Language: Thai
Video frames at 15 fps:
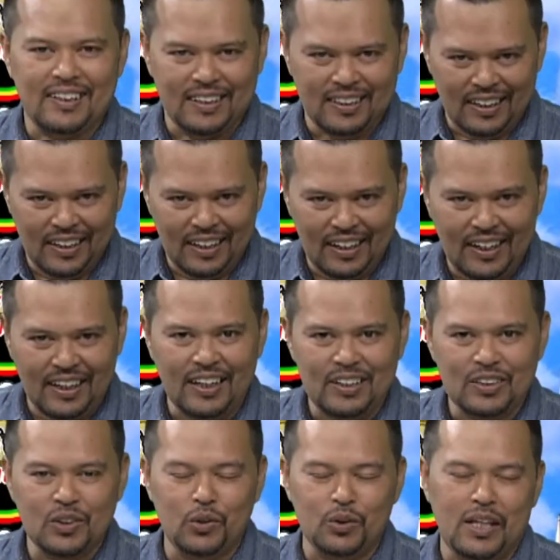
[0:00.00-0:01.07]
ที
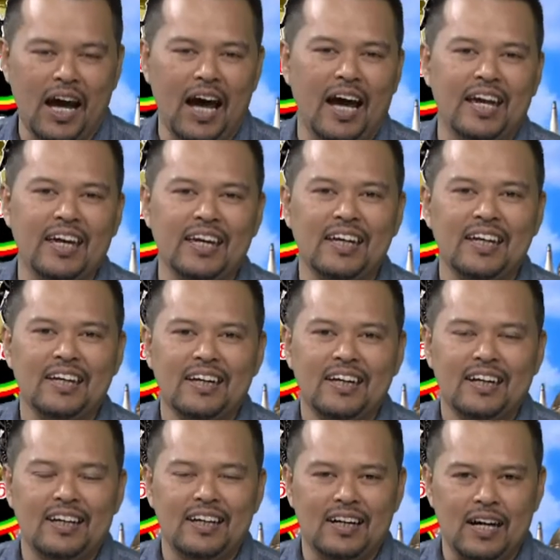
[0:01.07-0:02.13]
โชตาย
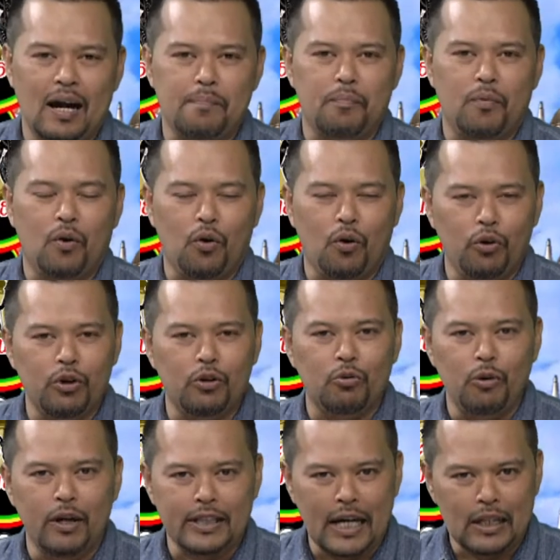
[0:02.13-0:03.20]
นะครับคนหั
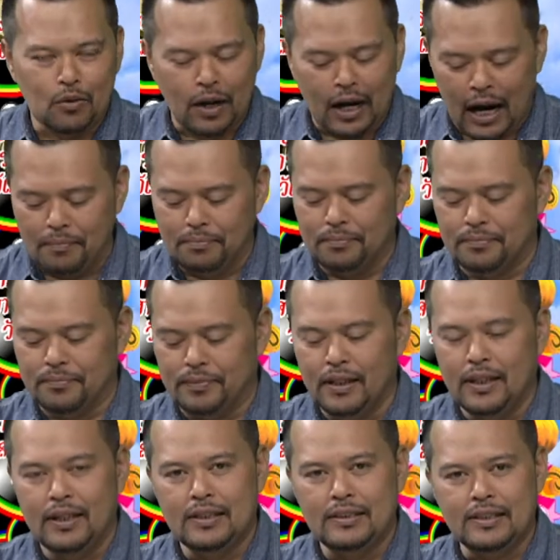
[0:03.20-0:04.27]
วใจทอง
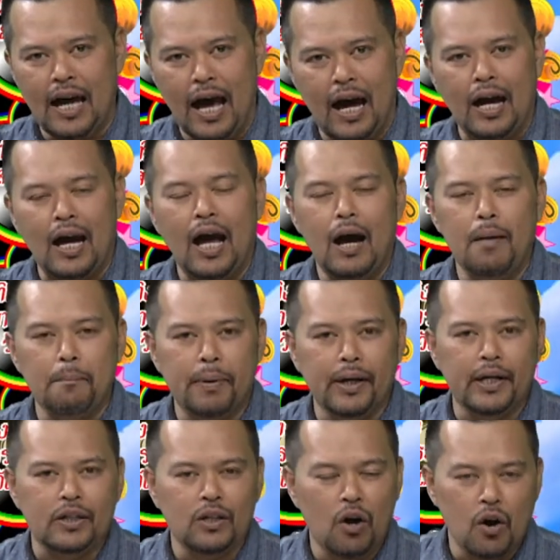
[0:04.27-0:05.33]
คำจากอำเภ
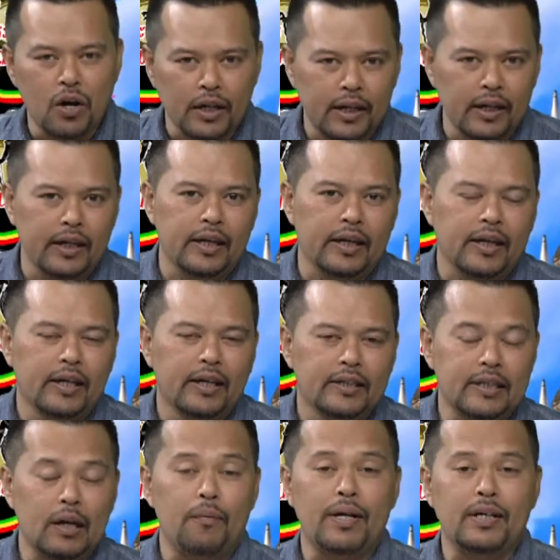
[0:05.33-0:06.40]
อหนองฮี
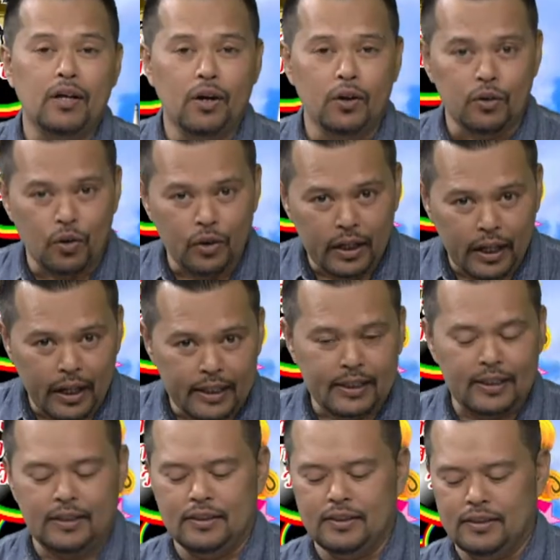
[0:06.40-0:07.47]
จังหวัดร้อยเอ็ด
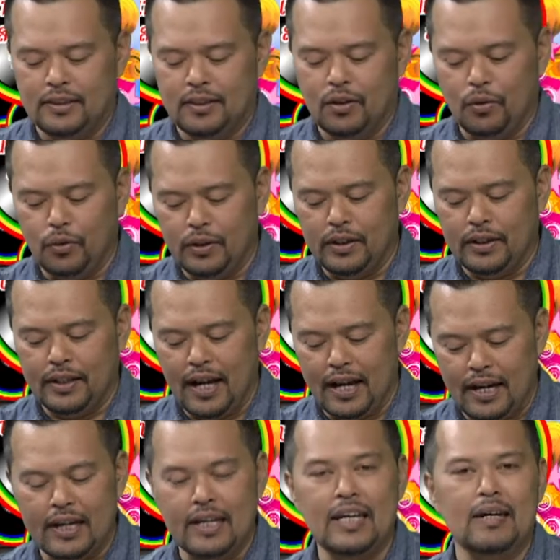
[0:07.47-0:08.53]
คุณดา
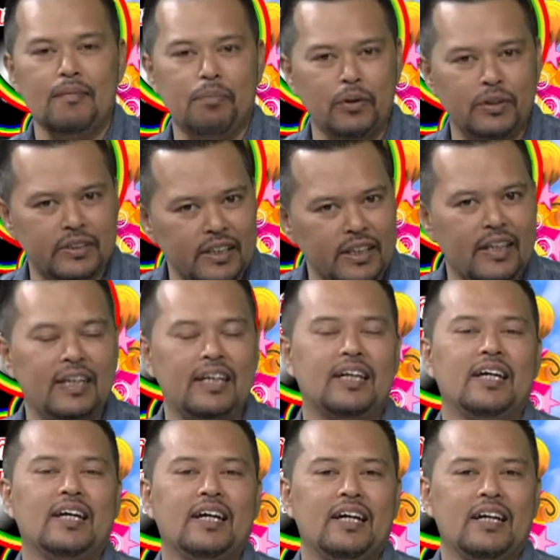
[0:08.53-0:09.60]
รณีผลซี่
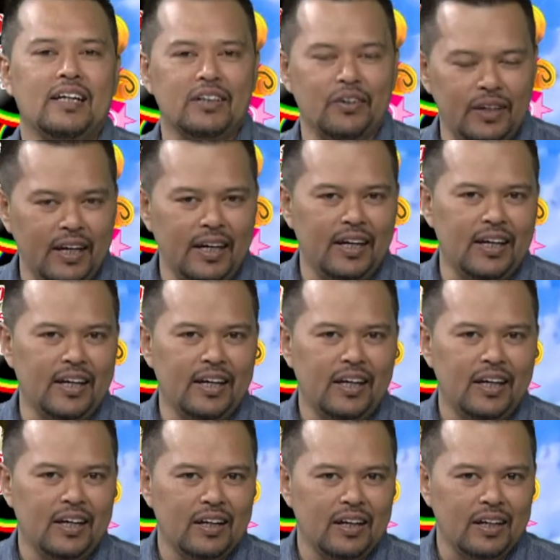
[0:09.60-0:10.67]
ตอนนี้
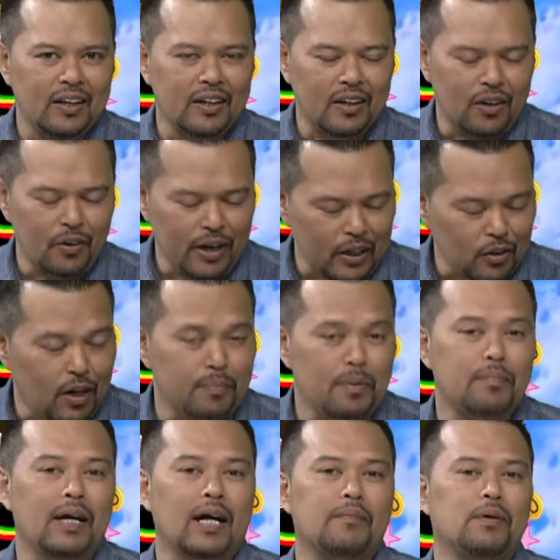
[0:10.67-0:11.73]
ก็นั่งอยู่กับผ
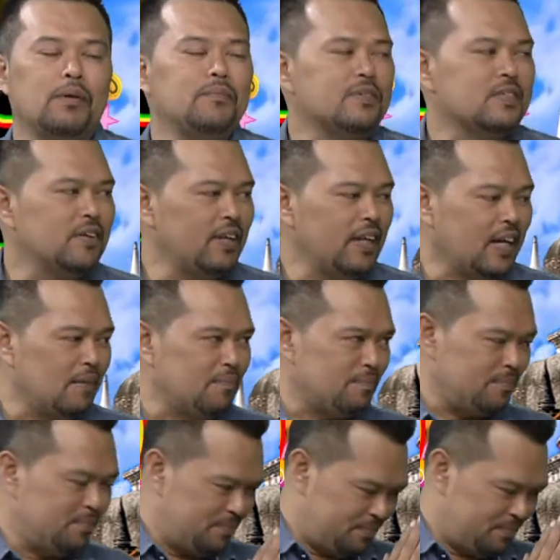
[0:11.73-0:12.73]
มแหละครับผมสวัสดีครับส